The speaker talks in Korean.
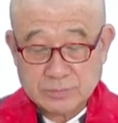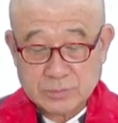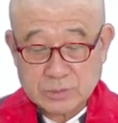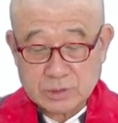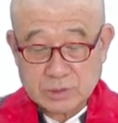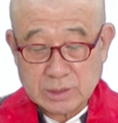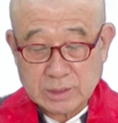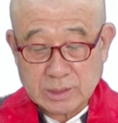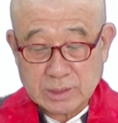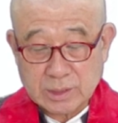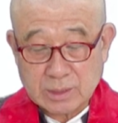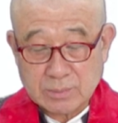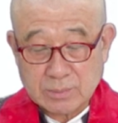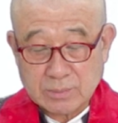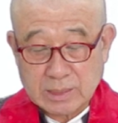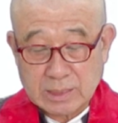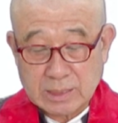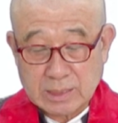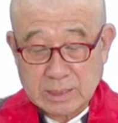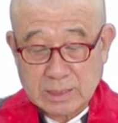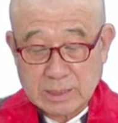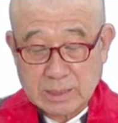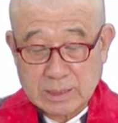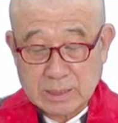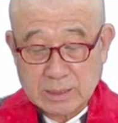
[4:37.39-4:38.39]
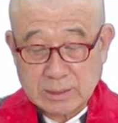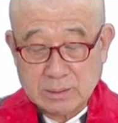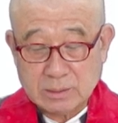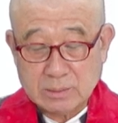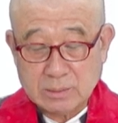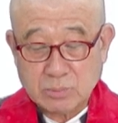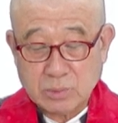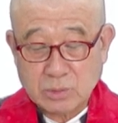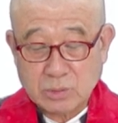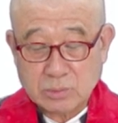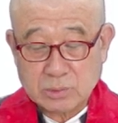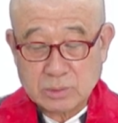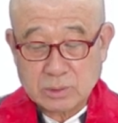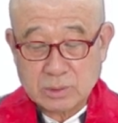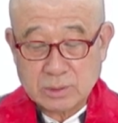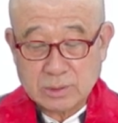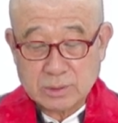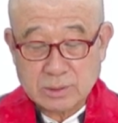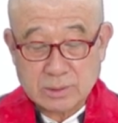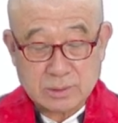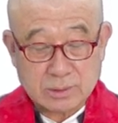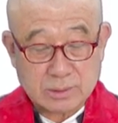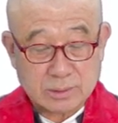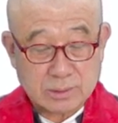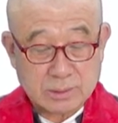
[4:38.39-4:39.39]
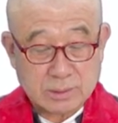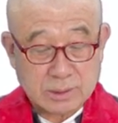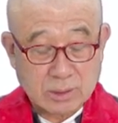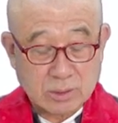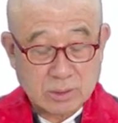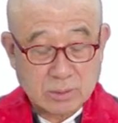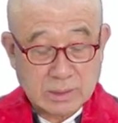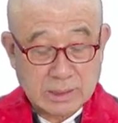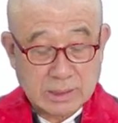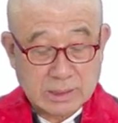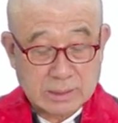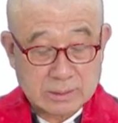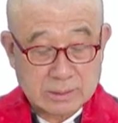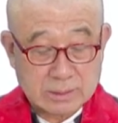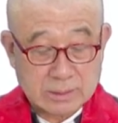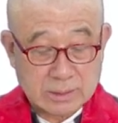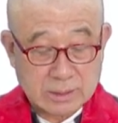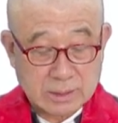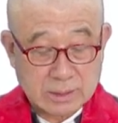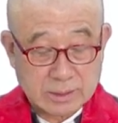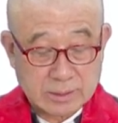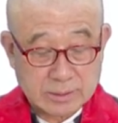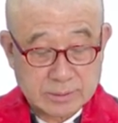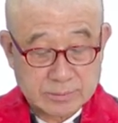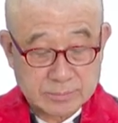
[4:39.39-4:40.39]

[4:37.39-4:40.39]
열애가 많은 복덕을 얻는다고 말하니라.